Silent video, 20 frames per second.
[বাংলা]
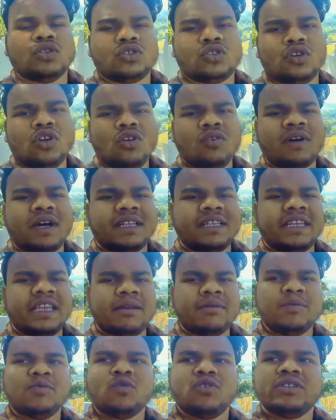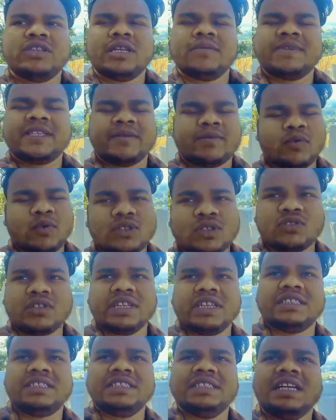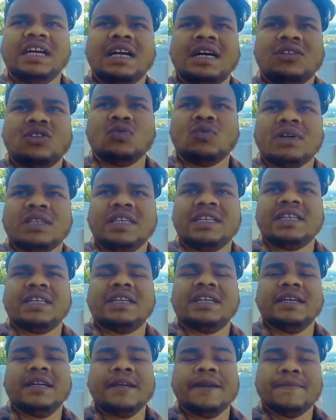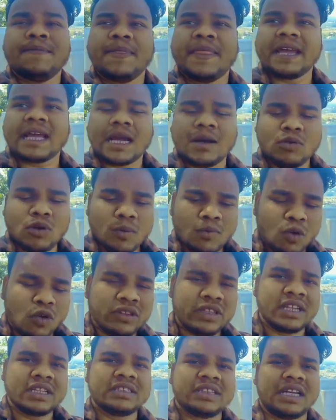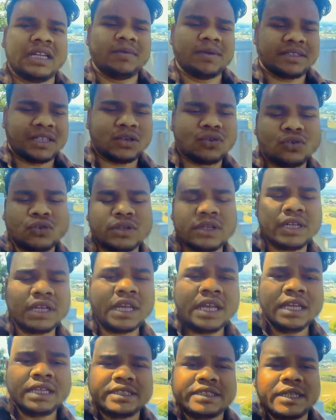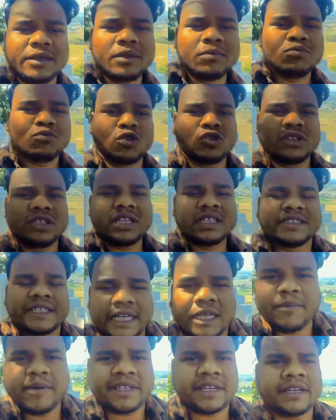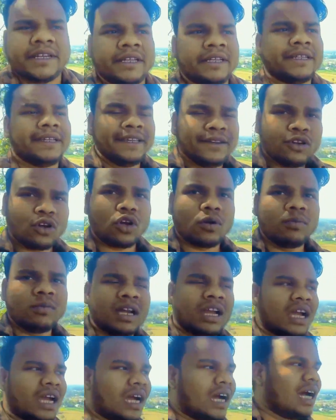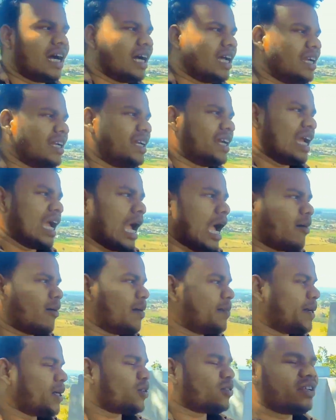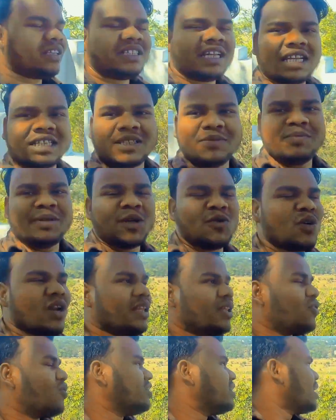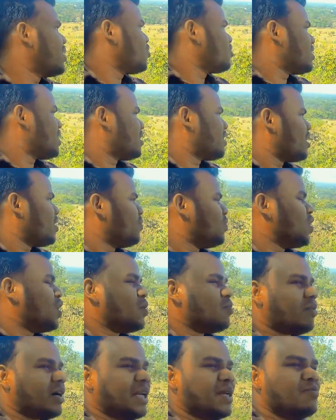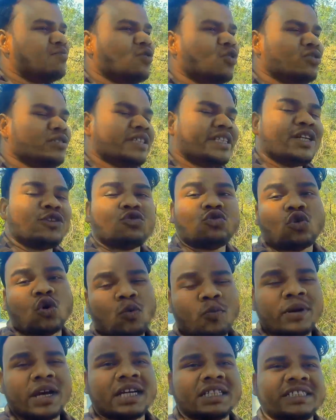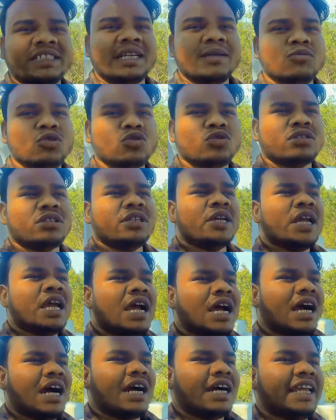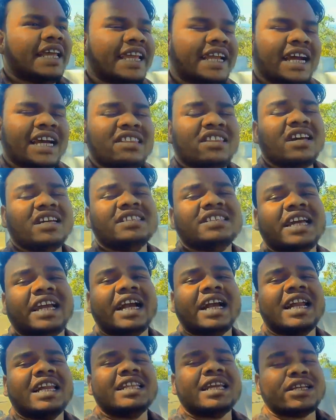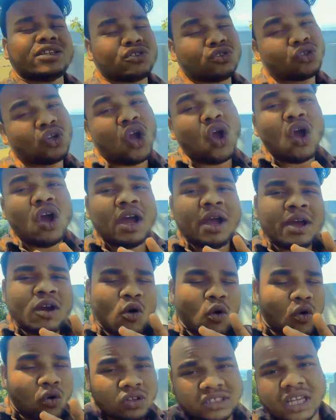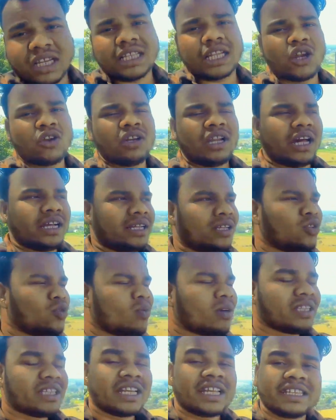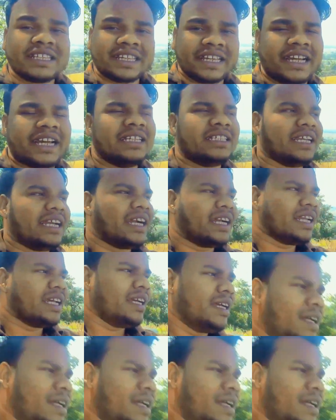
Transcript: চলো ফাইনালি আমি মন্দিরের ভিতরে প্রবেশ করে গেছি আর তোমাদেরকে দেখাবো মন্দিরের চারিপাশটা ঘুরে যে মন্দিরের চারিপাশটা ঠিক কীরকম আর আমার পেছনে জাস্ট ভিউটা দেখো জাস্ট অসাধারণ মানে মন্দিরের টপে আছে এই মুহূর্তে আর এইখান থেকে জায়গাটা জাস্ট অসাধারণ লাগে তোমাদেরকে দেখায় জায়গাটা